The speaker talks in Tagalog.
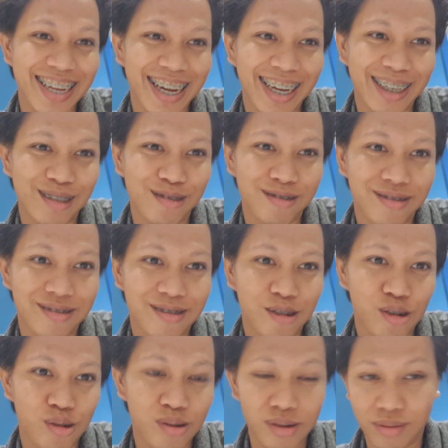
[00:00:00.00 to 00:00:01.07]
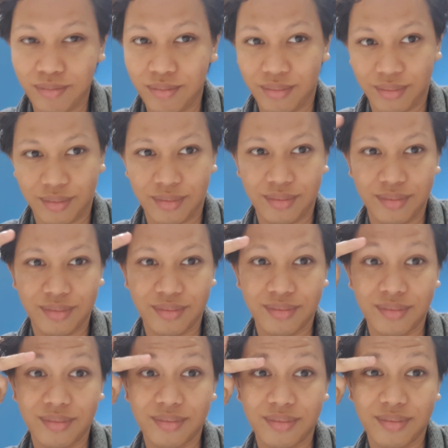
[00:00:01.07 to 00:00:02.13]
na ako. Ano yung
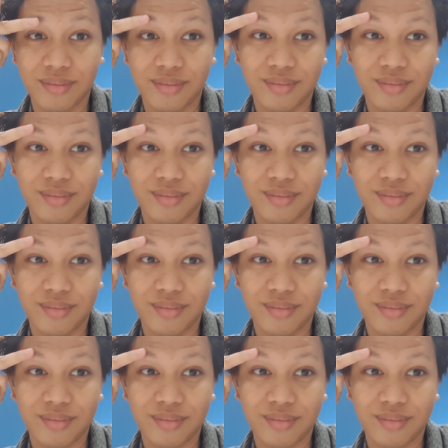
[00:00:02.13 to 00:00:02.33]
ginagamit mo?